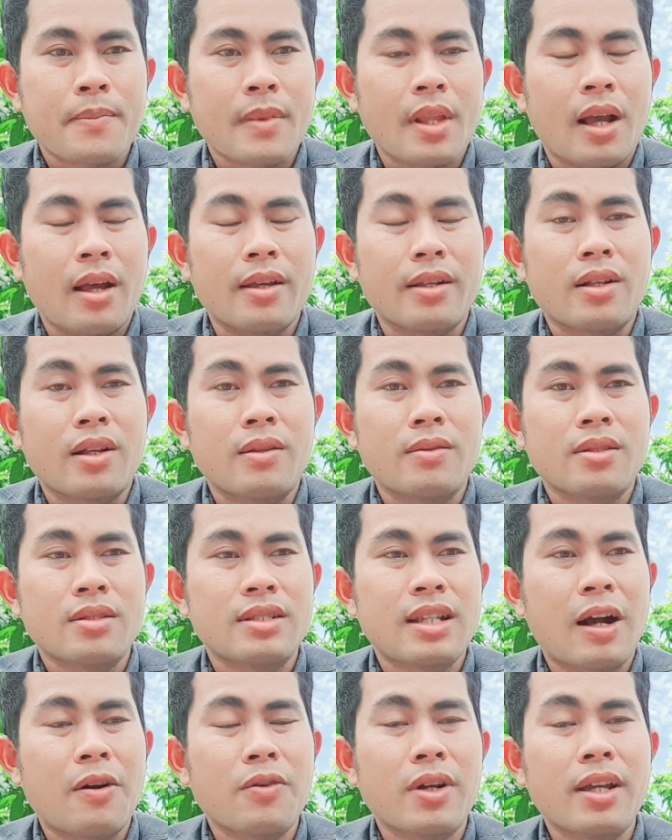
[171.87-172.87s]
thì
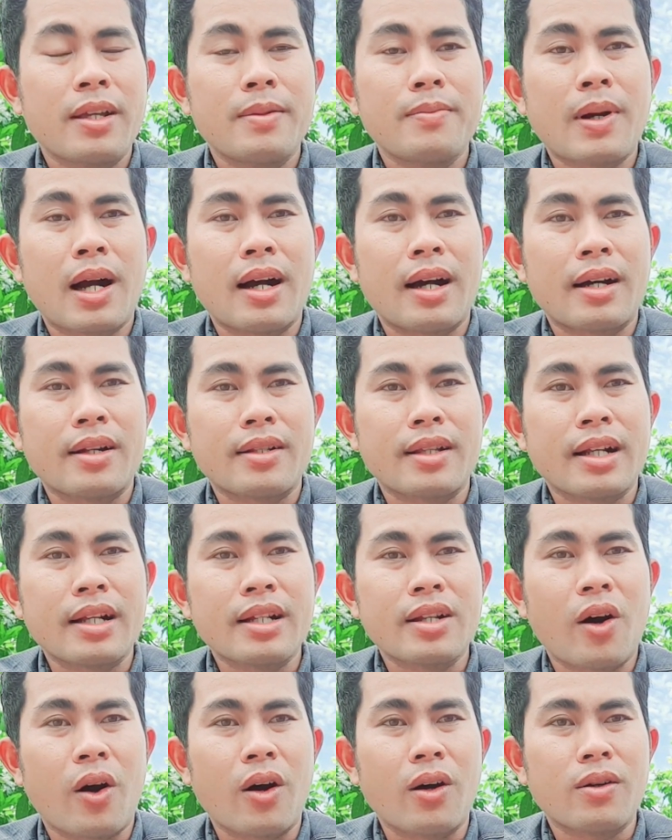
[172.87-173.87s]
sau khi mà những cái
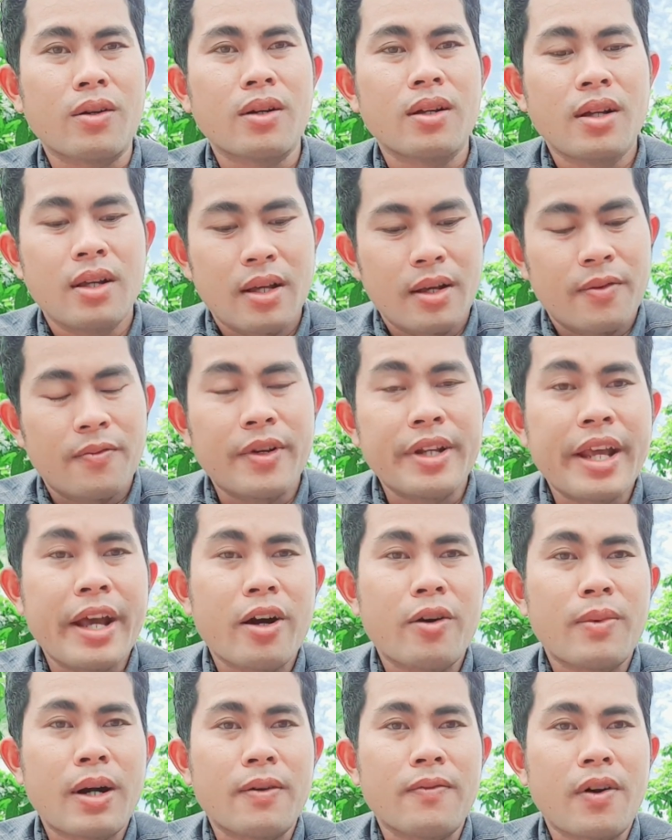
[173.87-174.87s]
đoạn
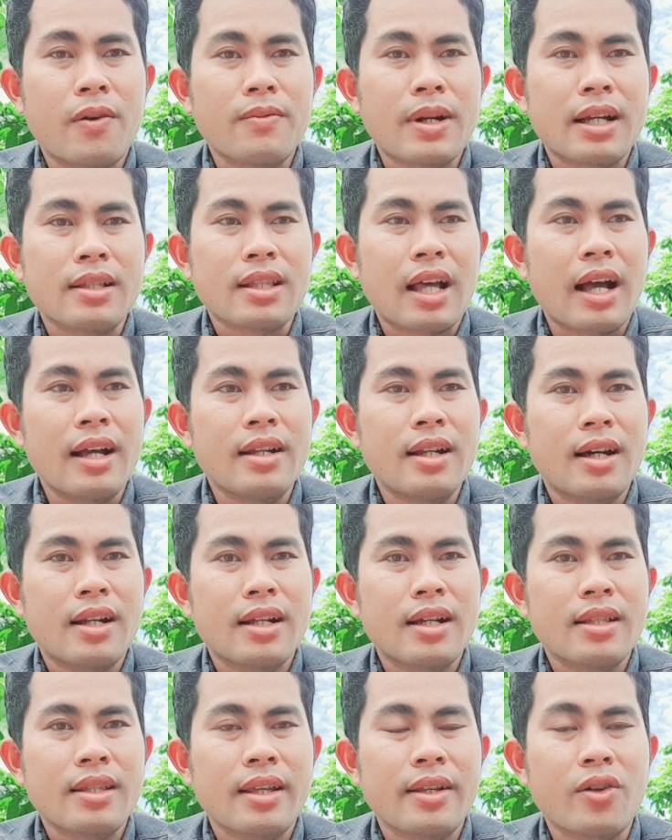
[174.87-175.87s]
video mà Phong đăng tải lên
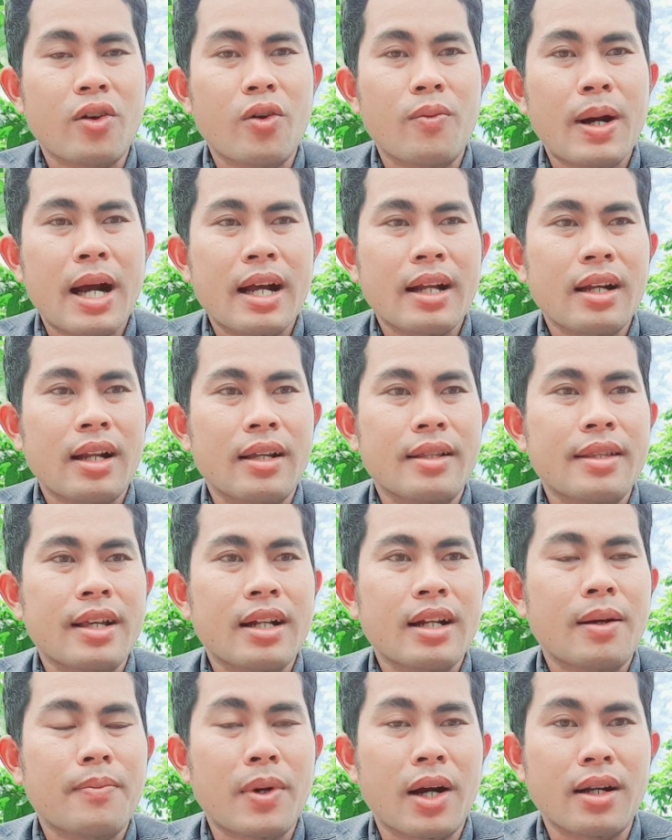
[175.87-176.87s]
đó, thì cô bác là
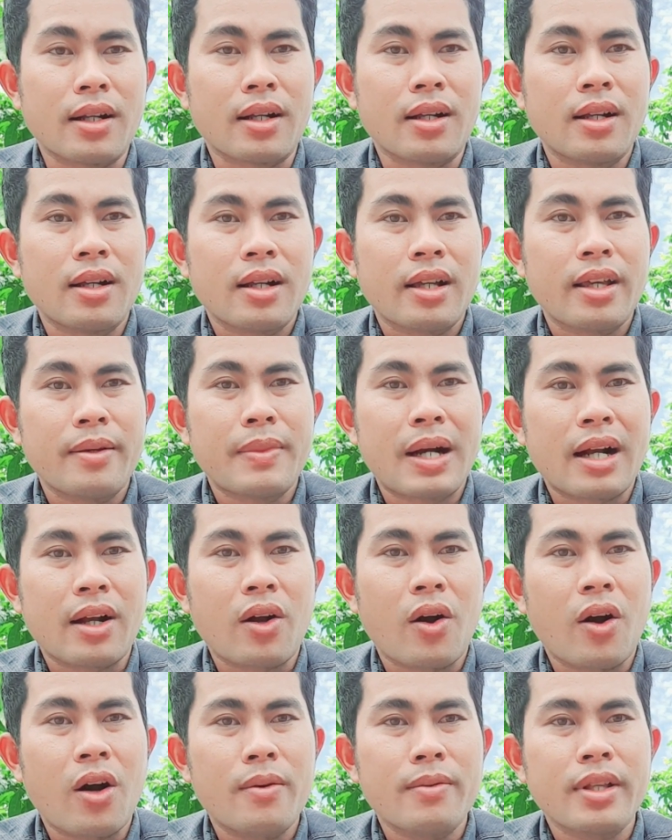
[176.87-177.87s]
rất là mừng khi mà
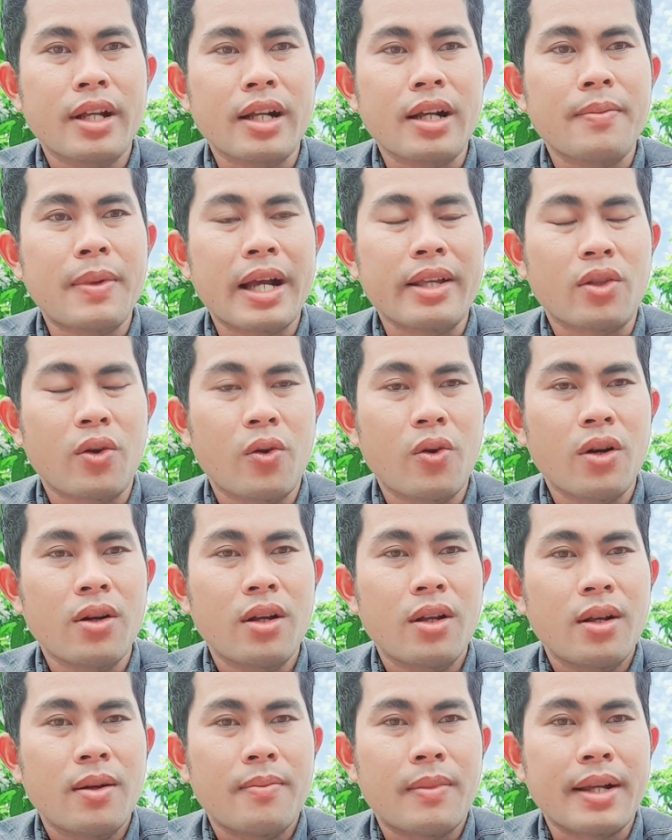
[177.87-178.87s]
có những cái bài thuốc
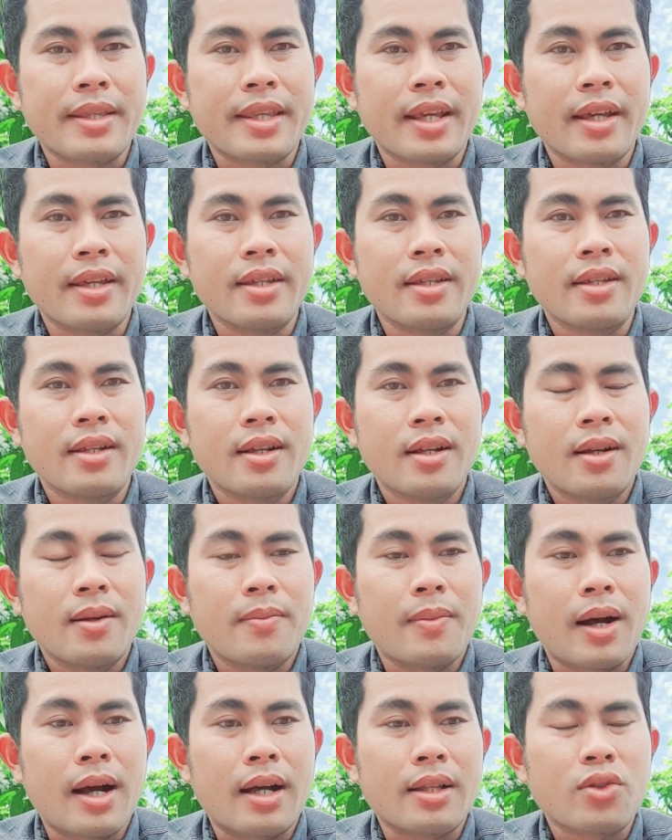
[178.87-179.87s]
mà chị
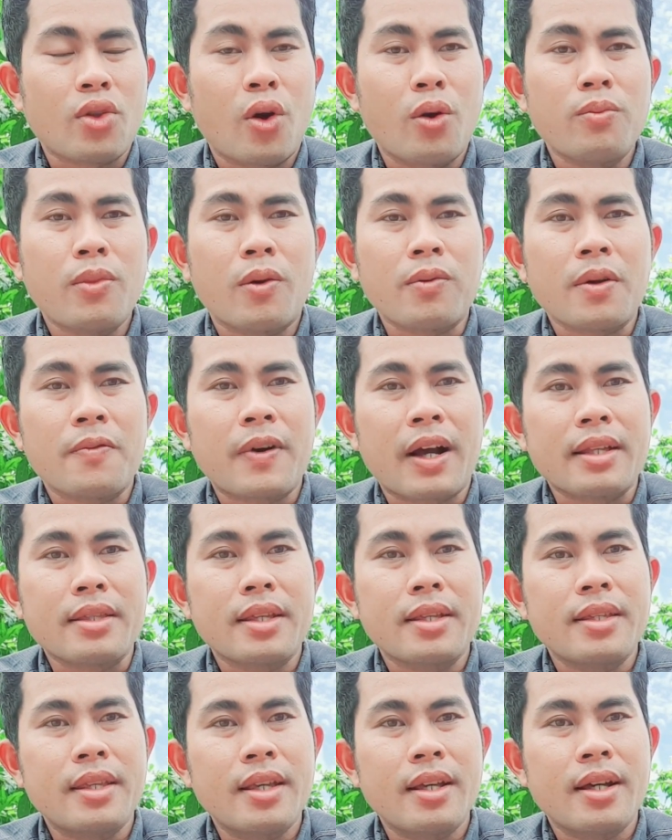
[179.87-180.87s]
mà tốn một cái khoản
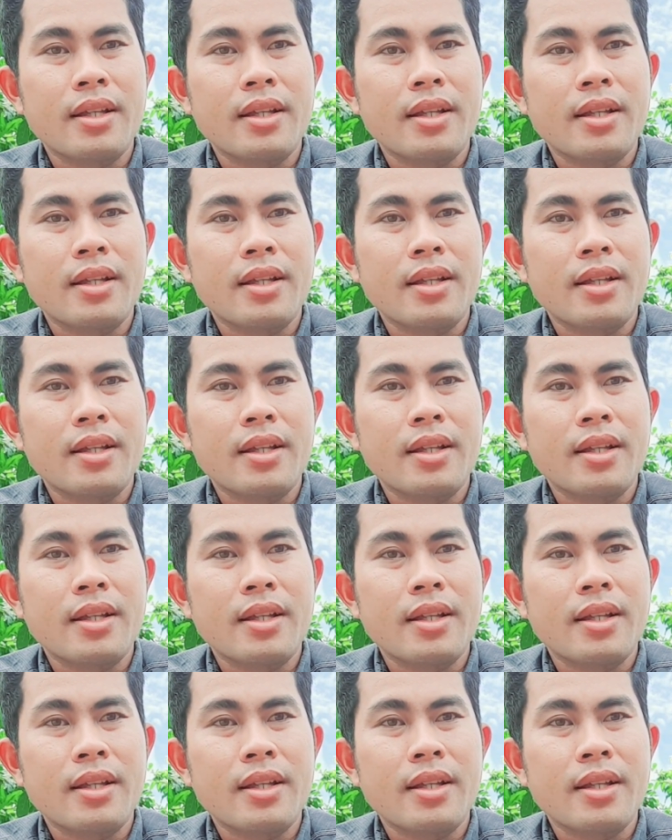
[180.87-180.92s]
thi,